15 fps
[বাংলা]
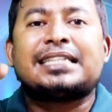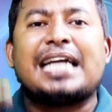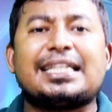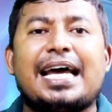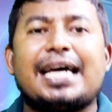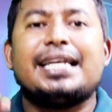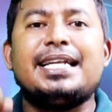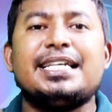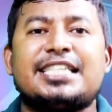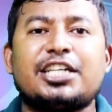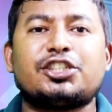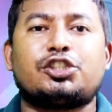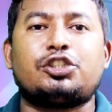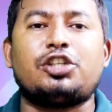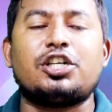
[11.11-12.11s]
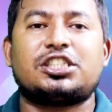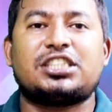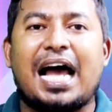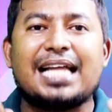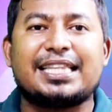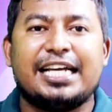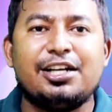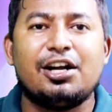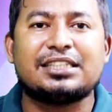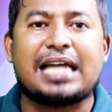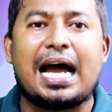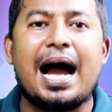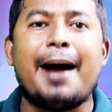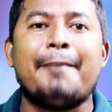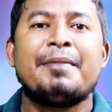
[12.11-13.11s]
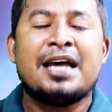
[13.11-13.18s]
তাদের নিজস্ব স্বাধীনতা